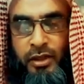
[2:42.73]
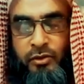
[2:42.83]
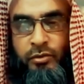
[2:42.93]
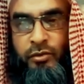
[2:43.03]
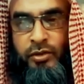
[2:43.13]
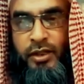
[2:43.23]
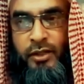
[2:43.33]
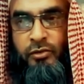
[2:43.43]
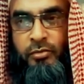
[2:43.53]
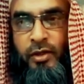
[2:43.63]
কিছু করছে
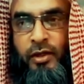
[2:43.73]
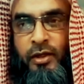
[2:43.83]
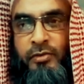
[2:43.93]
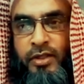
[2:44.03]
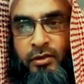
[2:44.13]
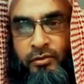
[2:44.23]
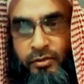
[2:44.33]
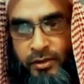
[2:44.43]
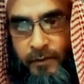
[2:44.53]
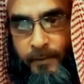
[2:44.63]
কিছু ভেলকিবাজি
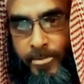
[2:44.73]
করছে